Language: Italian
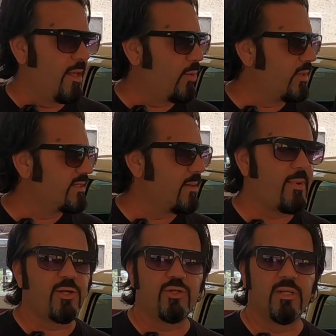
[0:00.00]
è questa
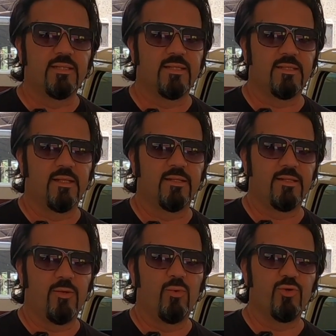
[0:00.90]
Pasce del
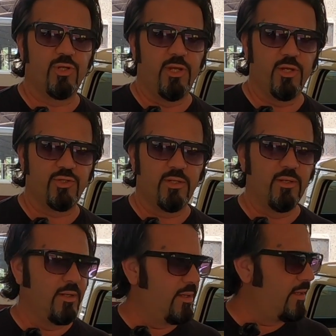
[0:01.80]
66, un
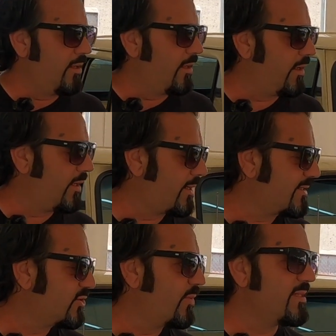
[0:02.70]
C10 eh,
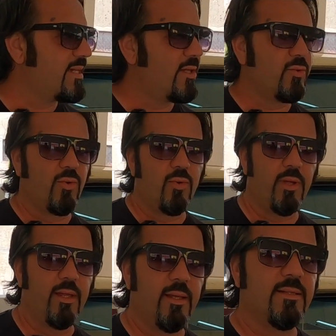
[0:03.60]
customizzato
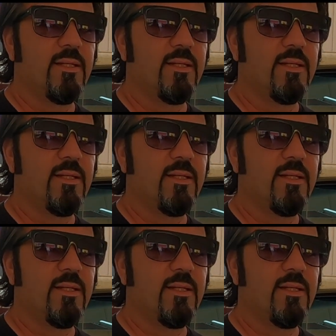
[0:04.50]
è